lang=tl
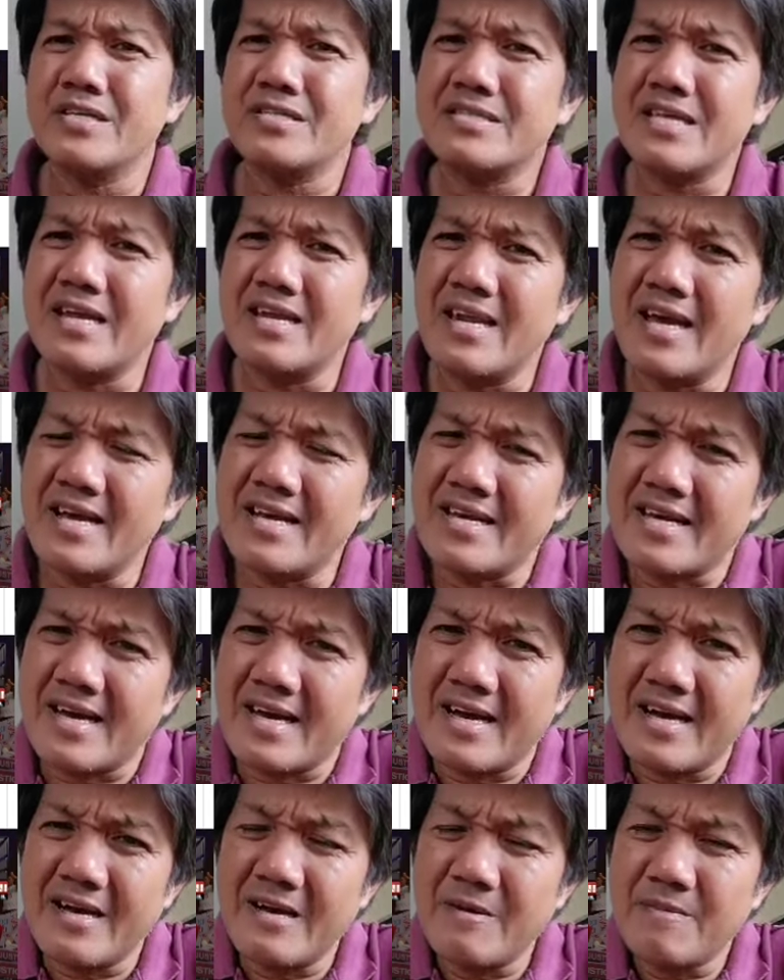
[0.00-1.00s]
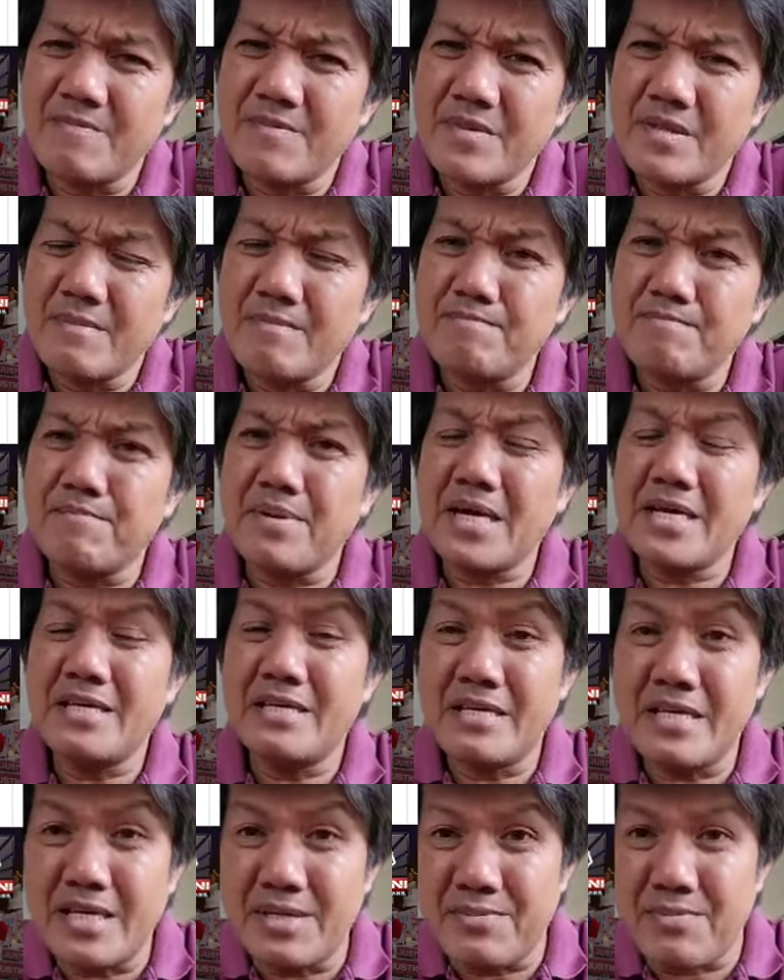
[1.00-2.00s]
Talaga,
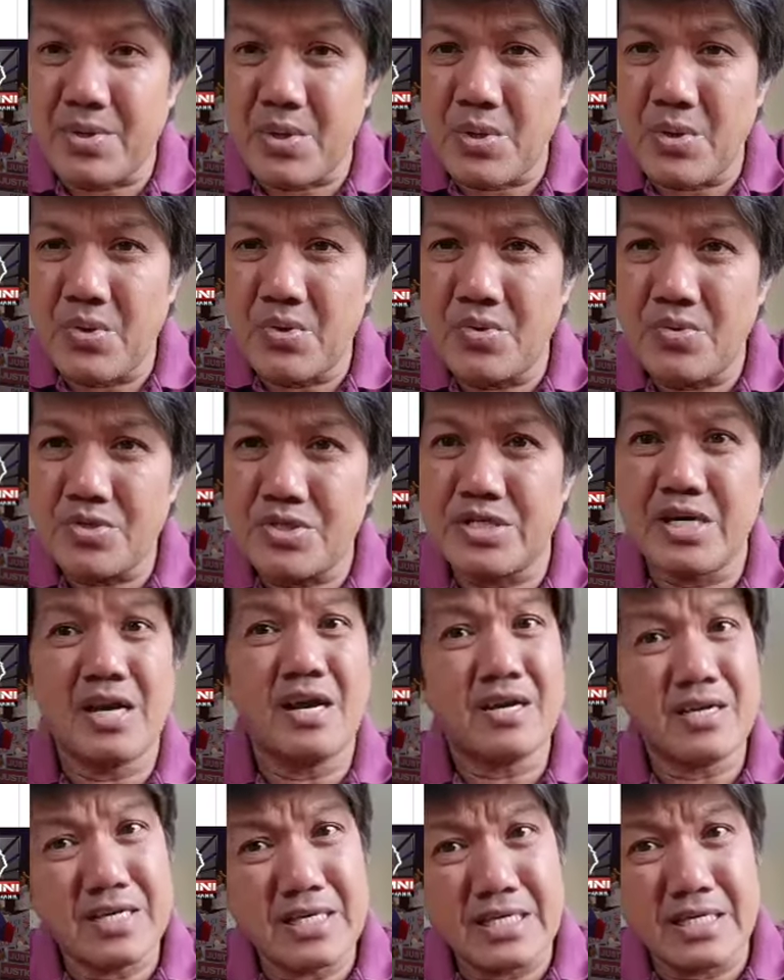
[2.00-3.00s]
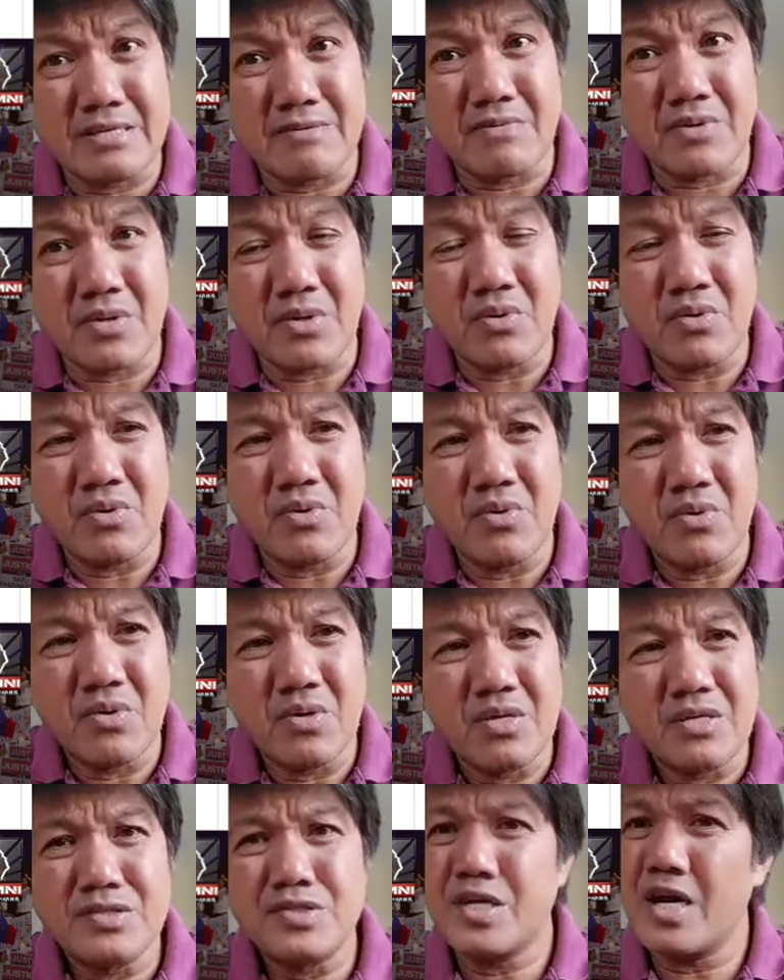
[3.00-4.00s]
pa-hero, siya ang hero,
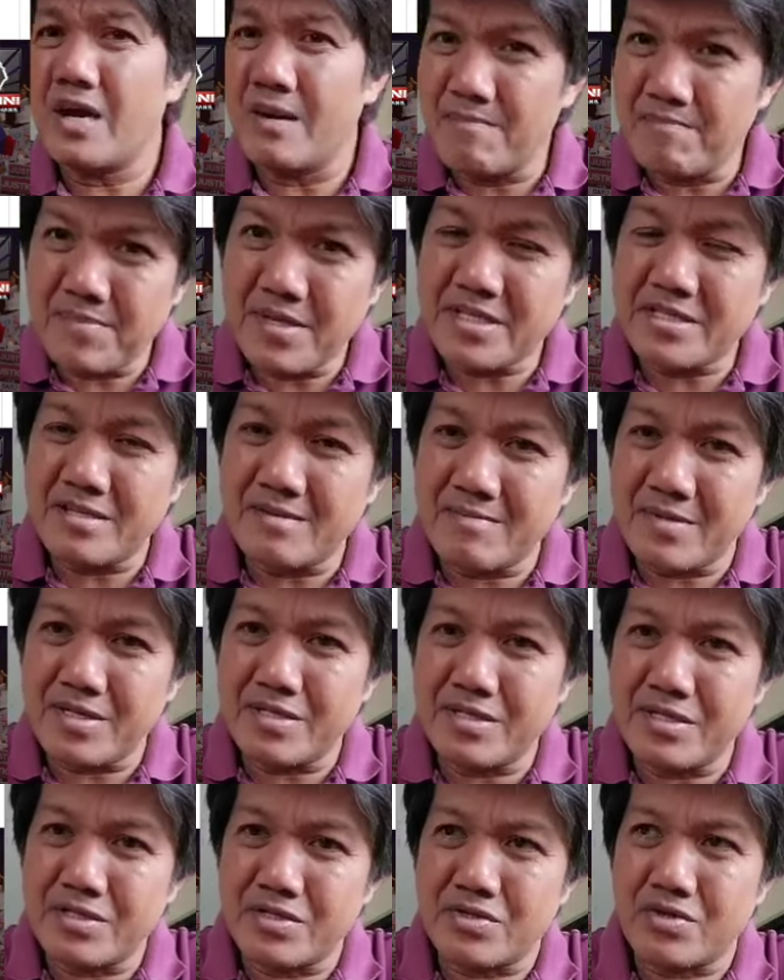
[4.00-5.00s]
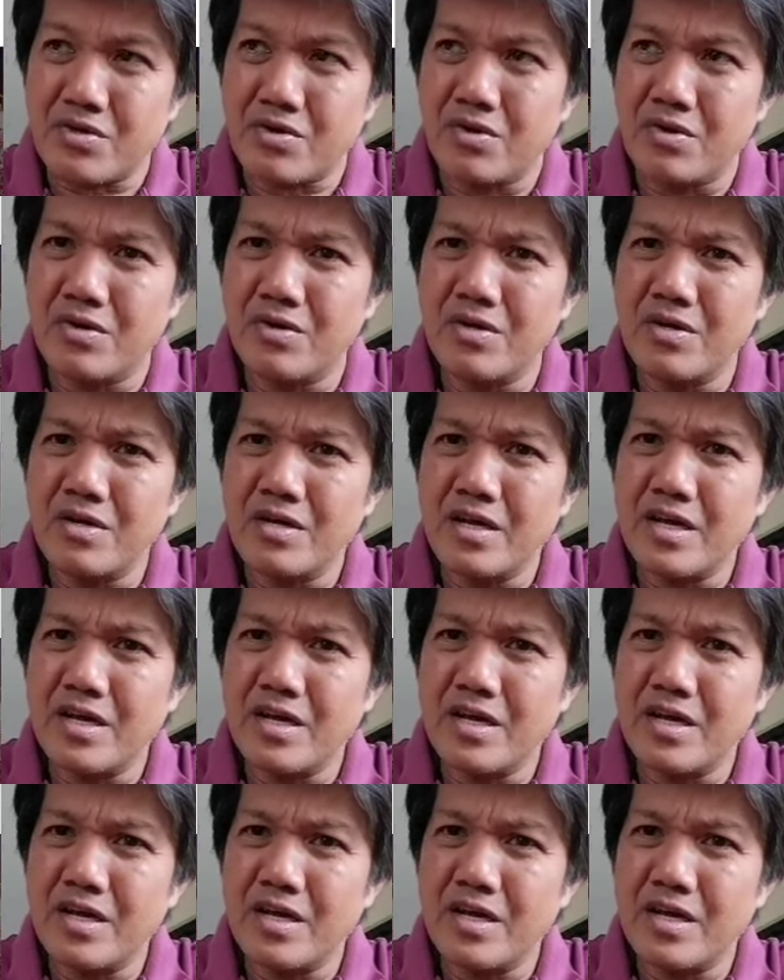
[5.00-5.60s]
siya ang biktima dito.